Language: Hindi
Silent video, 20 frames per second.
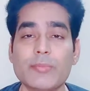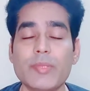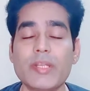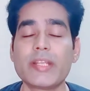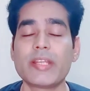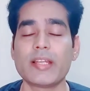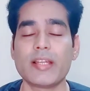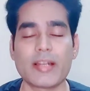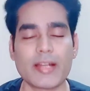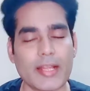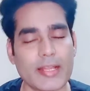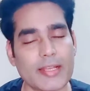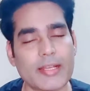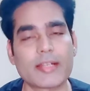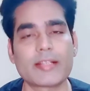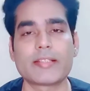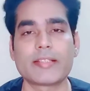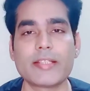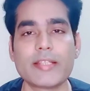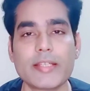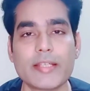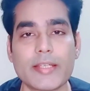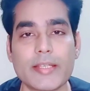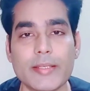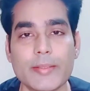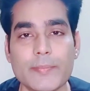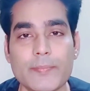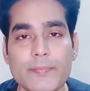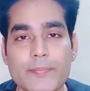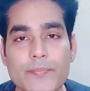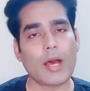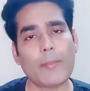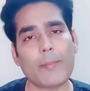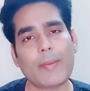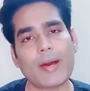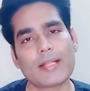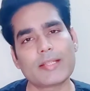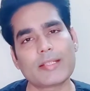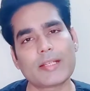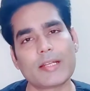साथ मिलकर लड़ाई करते हैं अब
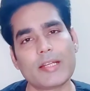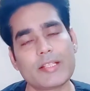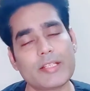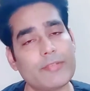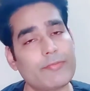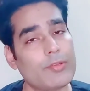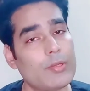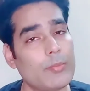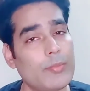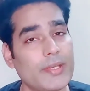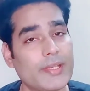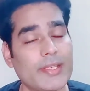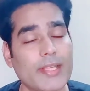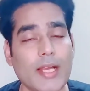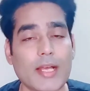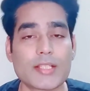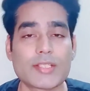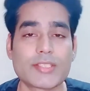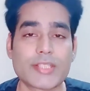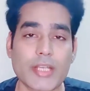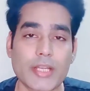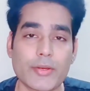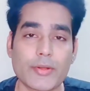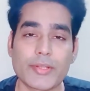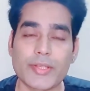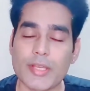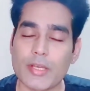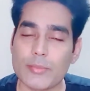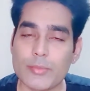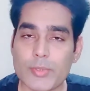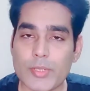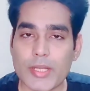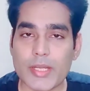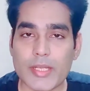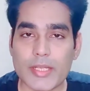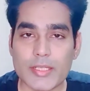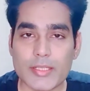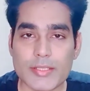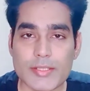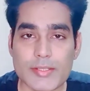बात कर लेते फिल्म में क्या अच्छा है और क्या बुरा
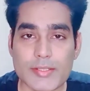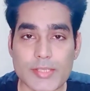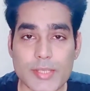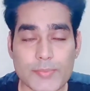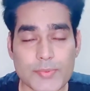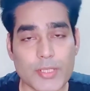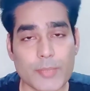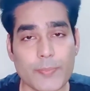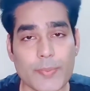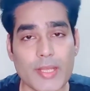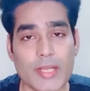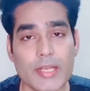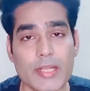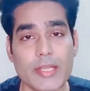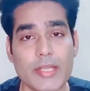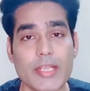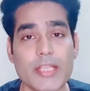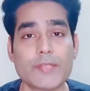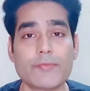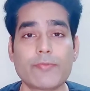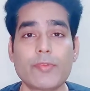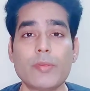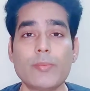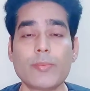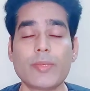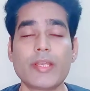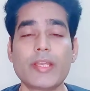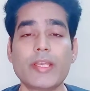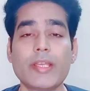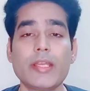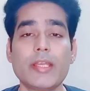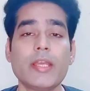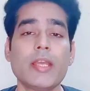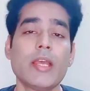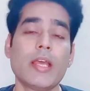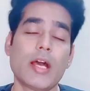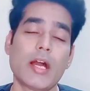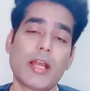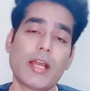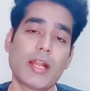है सबसे पहले इस फिल्म की
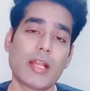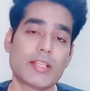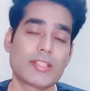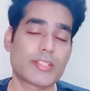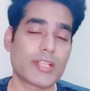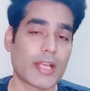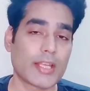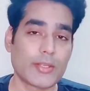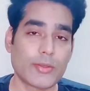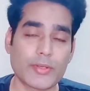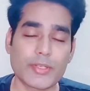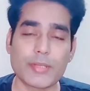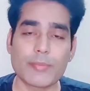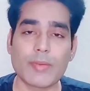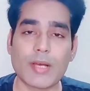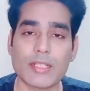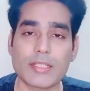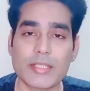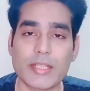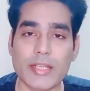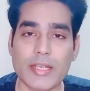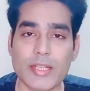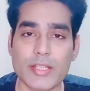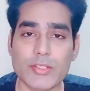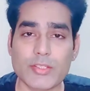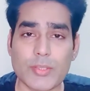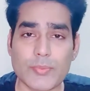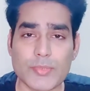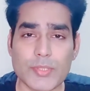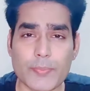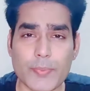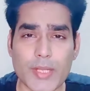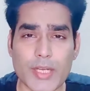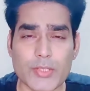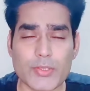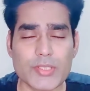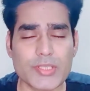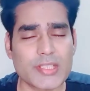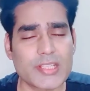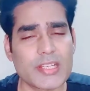अगर अच्छाइयों की बात करें तो सबसे पहले
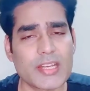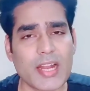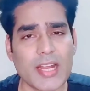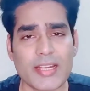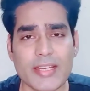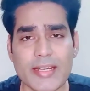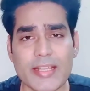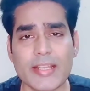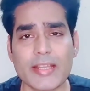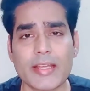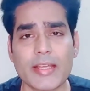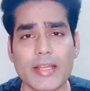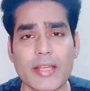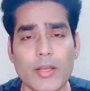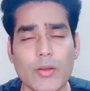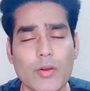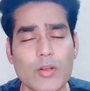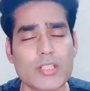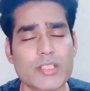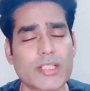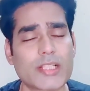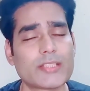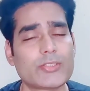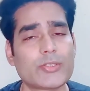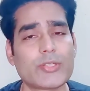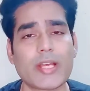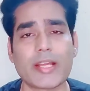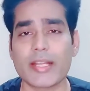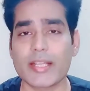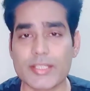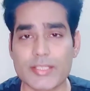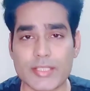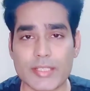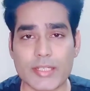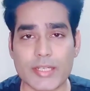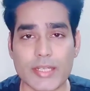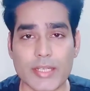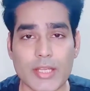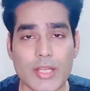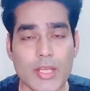जिसकी राइटिंग है और इसका जो डायरेक्शन